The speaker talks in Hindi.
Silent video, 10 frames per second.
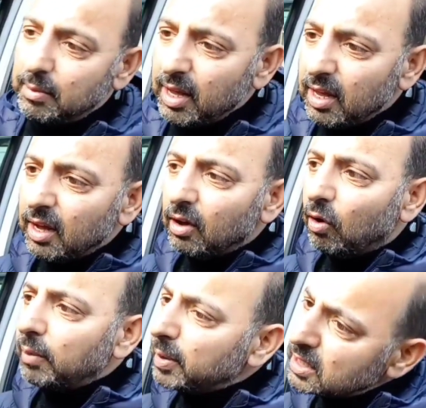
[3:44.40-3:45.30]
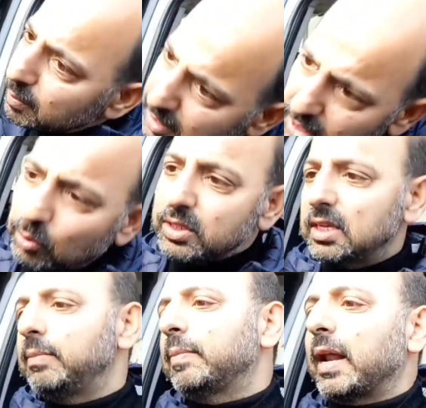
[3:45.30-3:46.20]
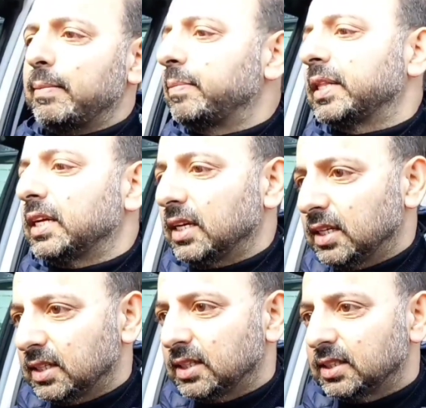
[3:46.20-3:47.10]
स्कीम है और बच्चे बच्चे को स्कीम के बारे में पता है